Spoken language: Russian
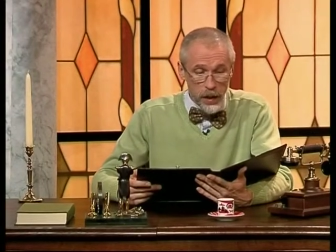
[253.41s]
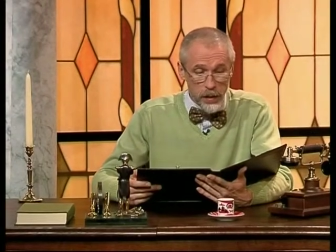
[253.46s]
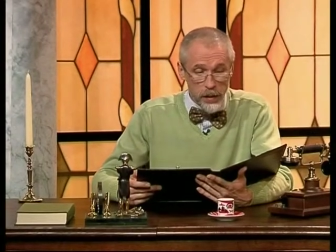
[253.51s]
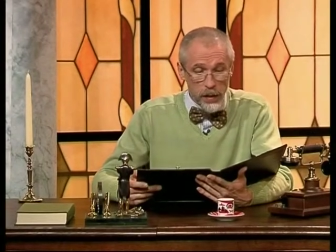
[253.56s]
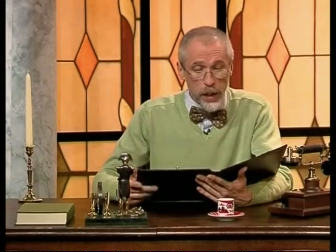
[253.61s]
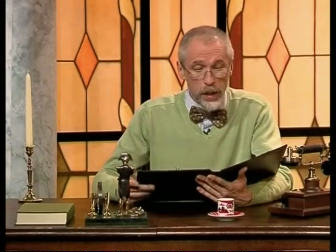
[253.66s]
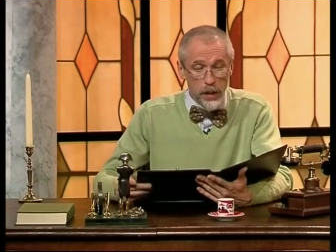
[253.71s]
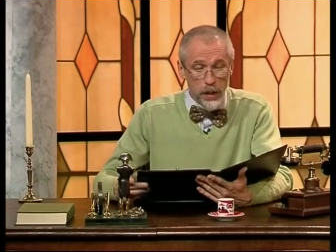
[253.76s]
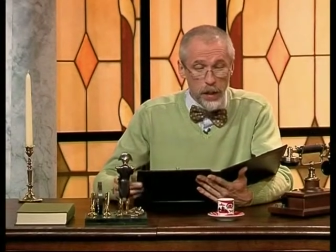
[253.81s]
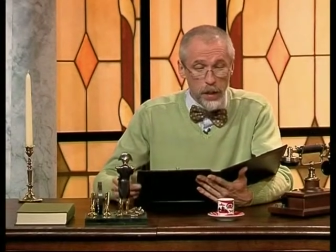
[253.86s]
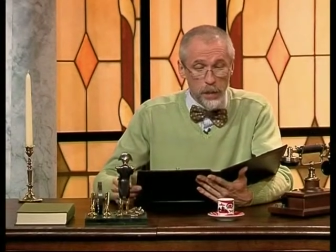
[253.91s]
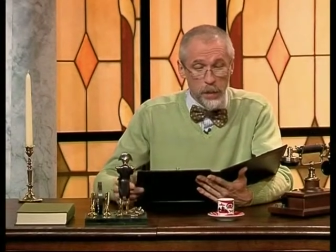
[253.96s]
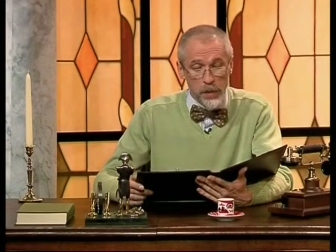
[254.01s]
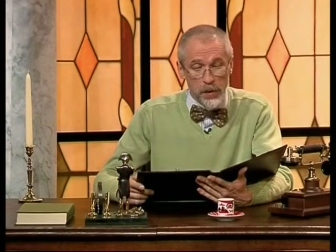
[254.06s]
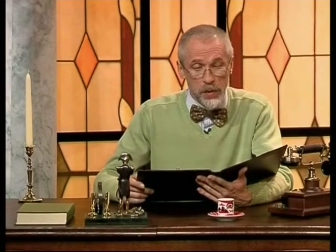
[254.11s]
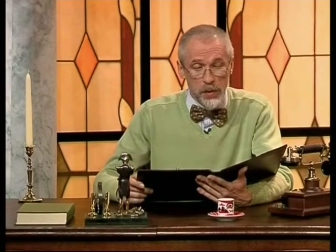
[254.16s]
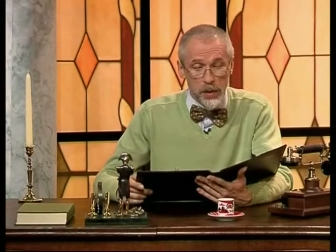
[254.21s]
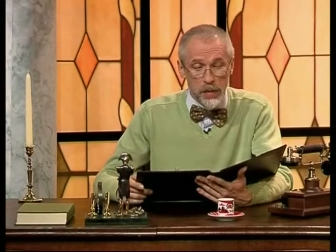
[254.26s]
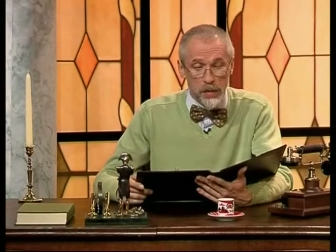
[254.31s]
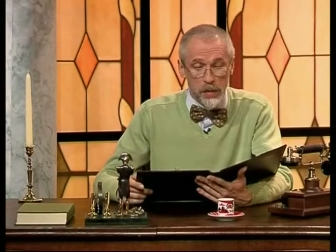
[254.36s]
так как
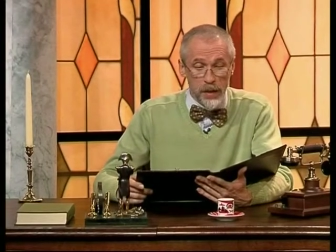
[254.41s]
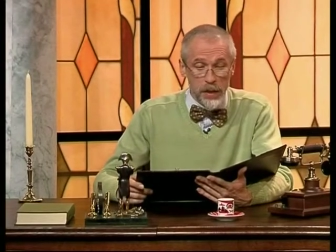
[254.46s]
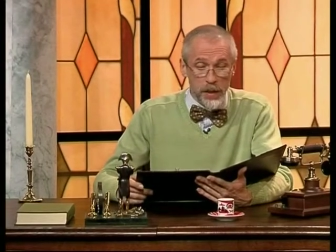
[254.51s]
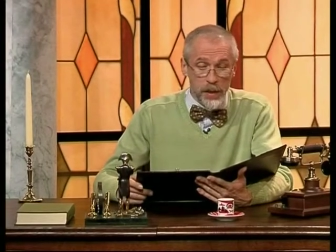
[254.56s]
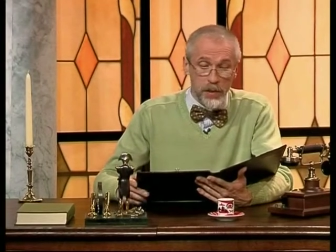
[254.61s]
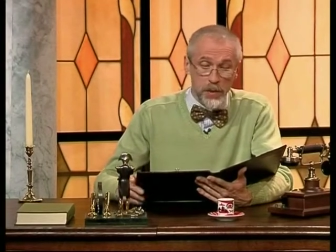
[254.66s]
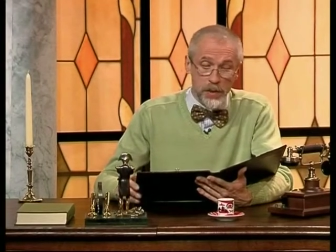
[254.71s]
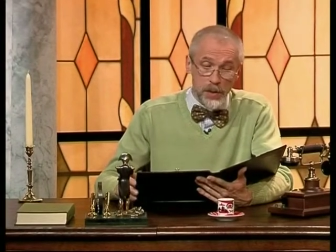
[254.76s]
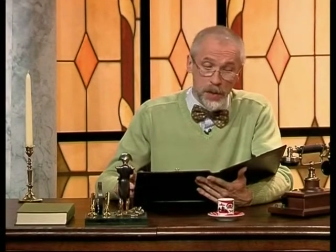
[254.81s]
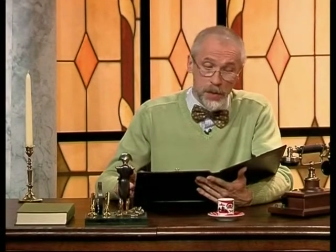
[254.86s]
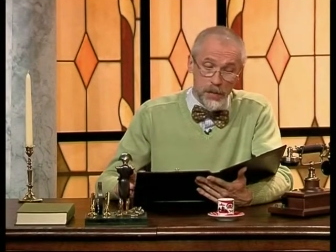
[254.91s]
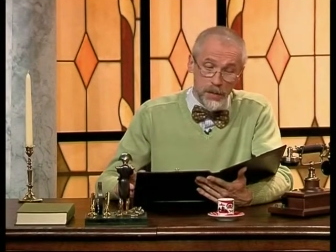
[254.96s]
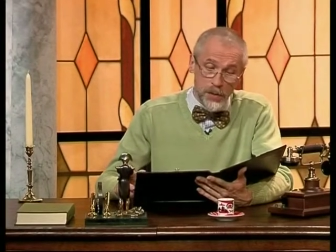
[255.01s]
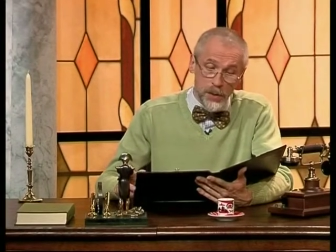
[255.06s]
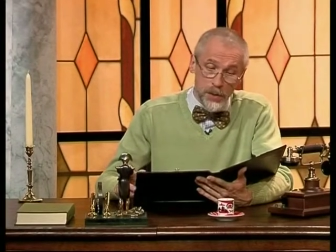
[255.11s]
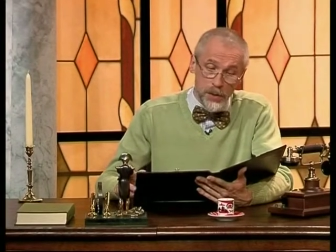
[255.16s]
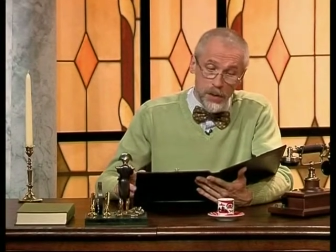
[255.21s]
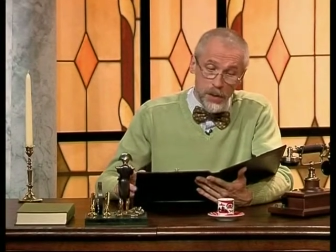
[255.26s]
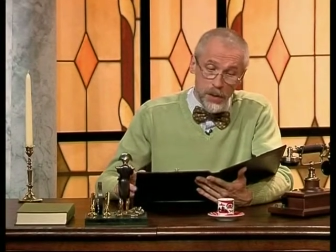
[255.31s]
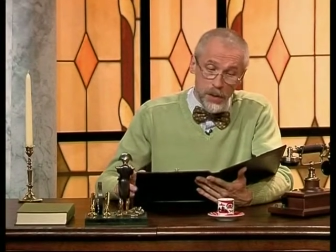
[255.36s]
представляет
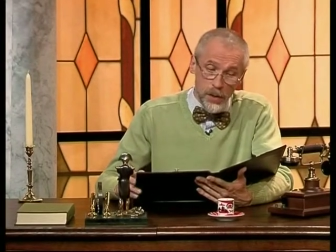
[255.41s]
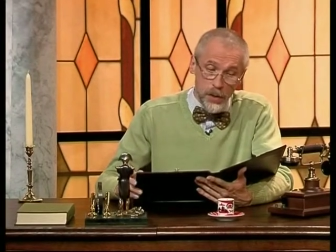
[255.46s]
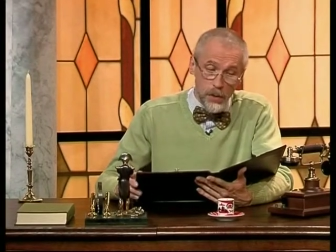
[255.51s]
сравнительно